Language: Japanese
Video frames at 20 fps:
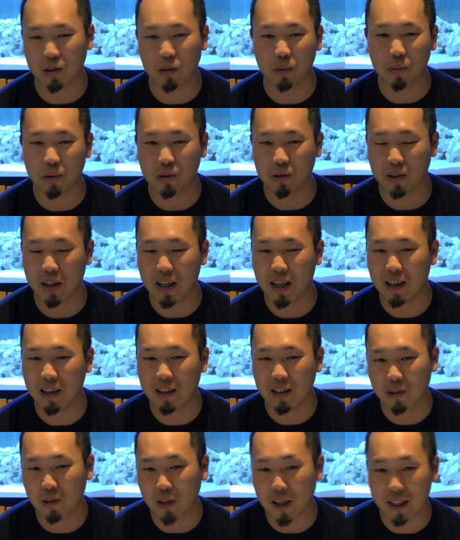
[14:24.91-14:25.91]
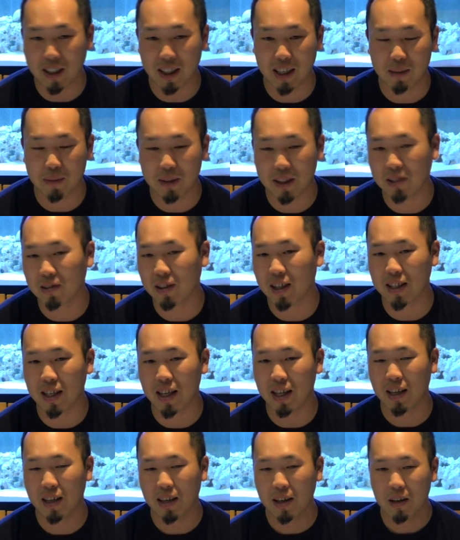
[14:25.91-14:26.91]
と思うので、よかったら見てくだ
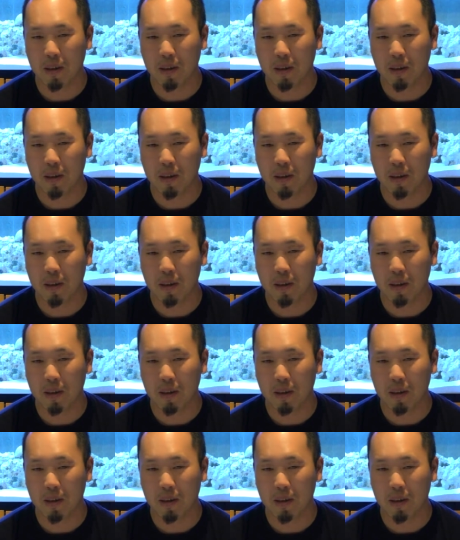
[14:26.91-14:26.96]
さい。